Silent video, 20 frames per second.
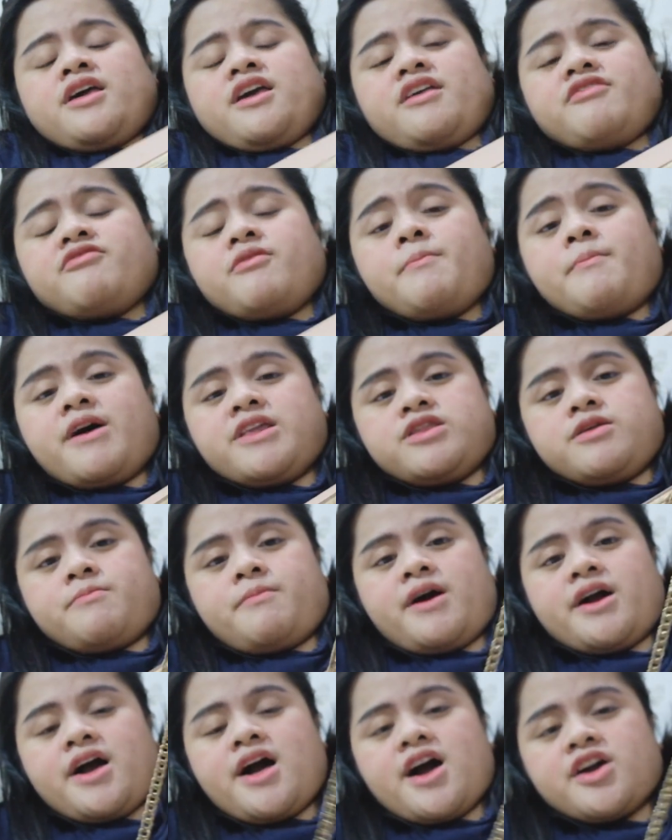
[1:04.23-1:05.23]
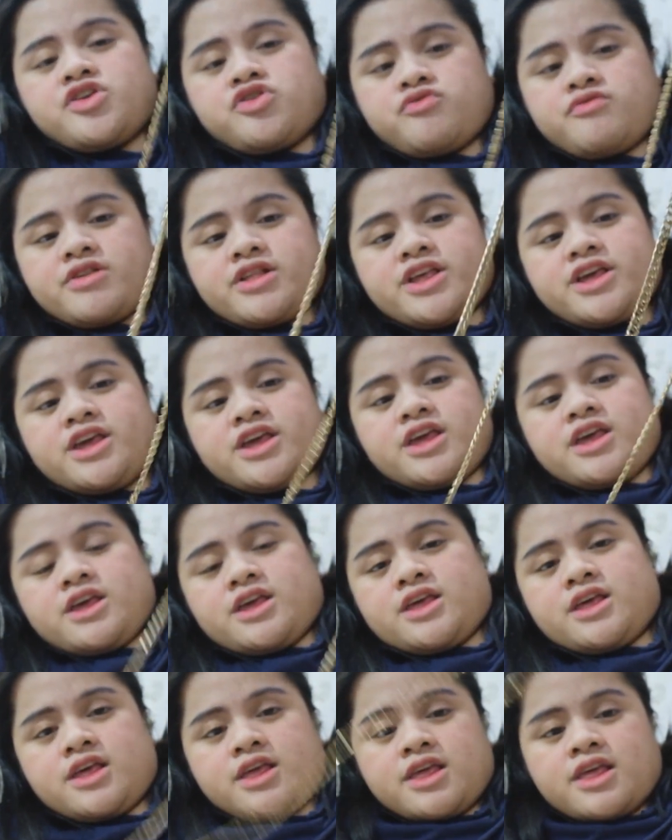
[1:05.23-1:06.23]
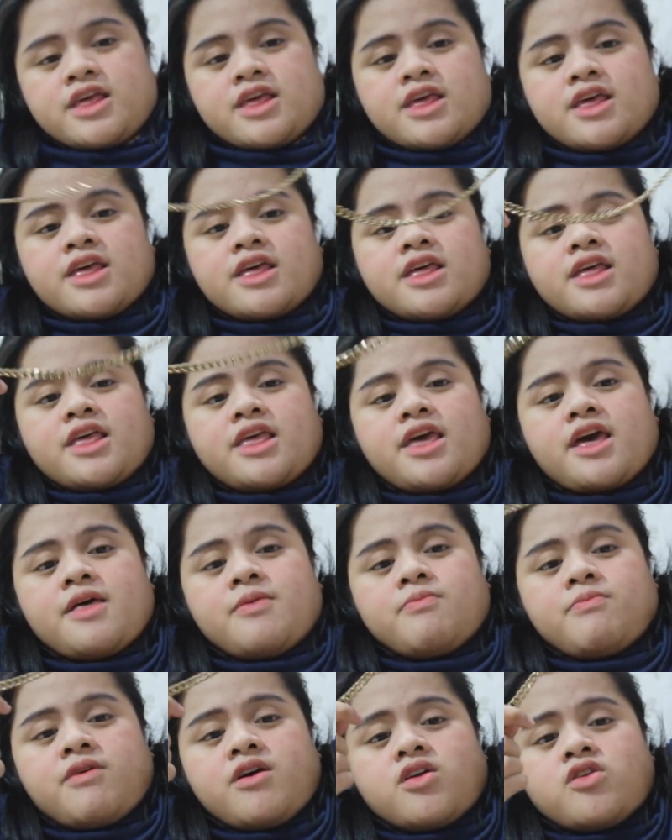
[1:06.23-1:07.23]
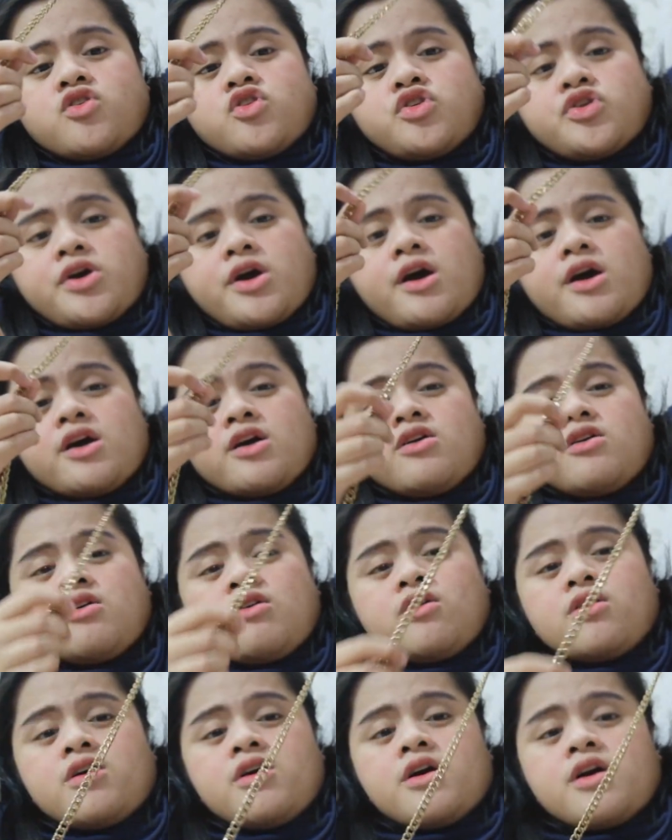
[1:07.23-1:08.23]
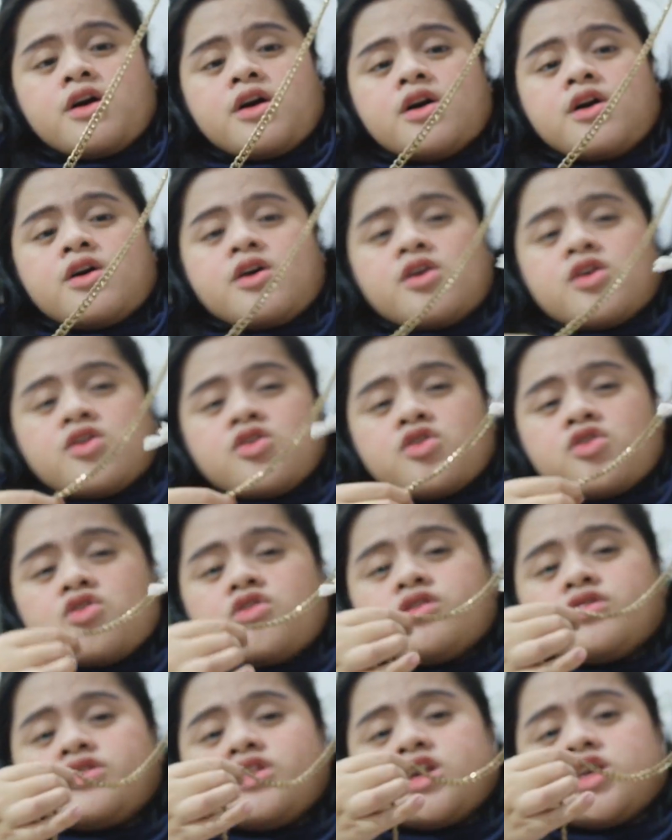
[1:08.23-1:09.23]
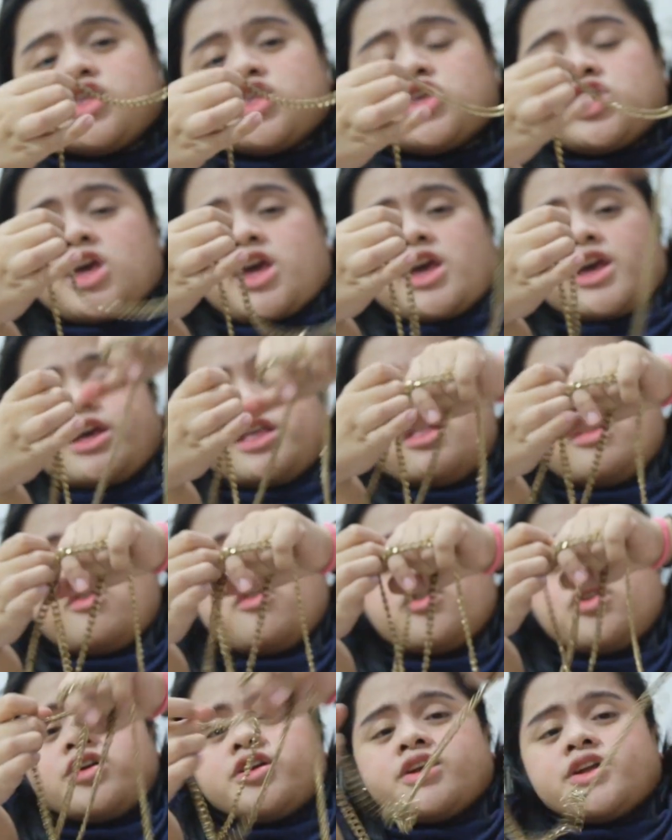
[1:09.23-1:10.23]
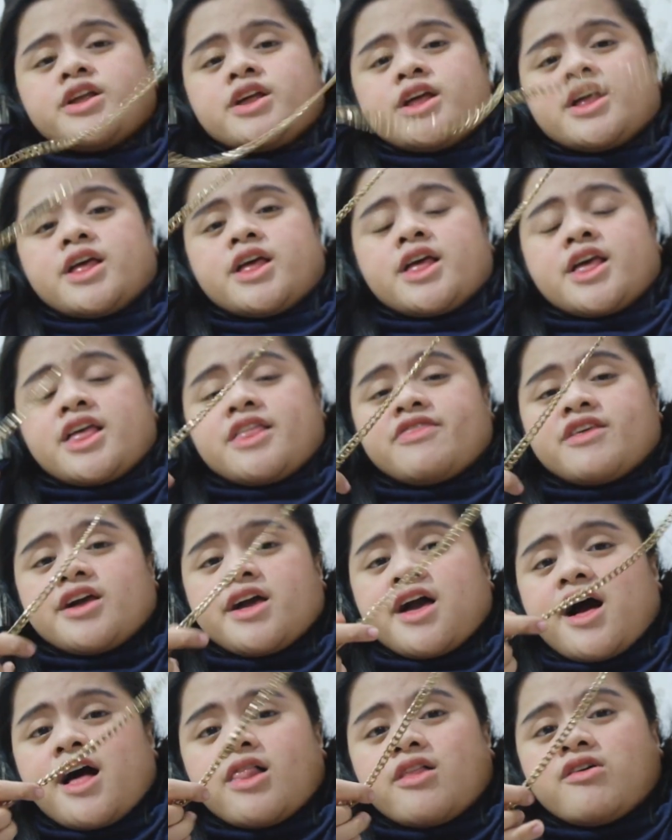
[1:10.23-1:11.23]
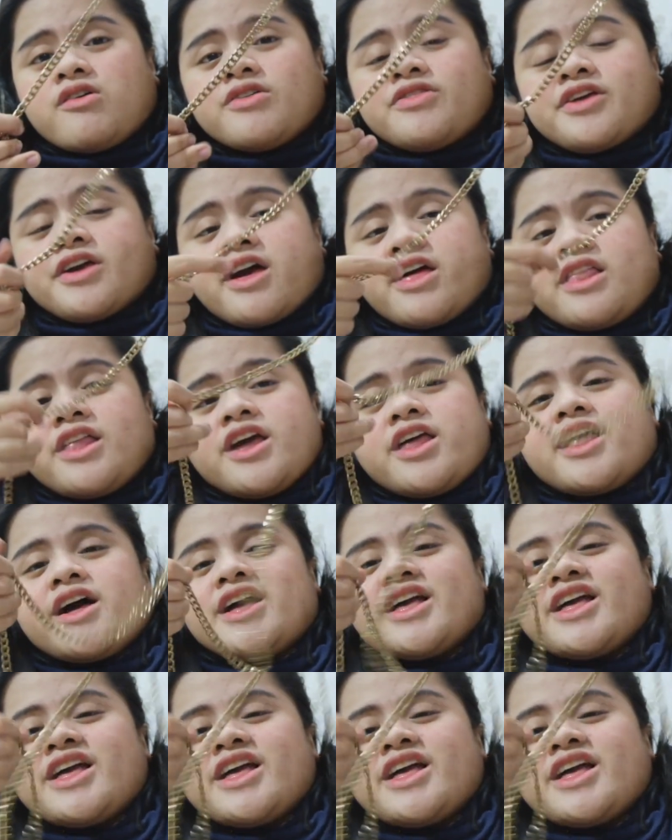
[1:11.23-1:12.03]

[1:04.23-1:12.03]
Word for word: it's a body bag actually. Yan, meron siyang golden chain or in Tagalog, kaderang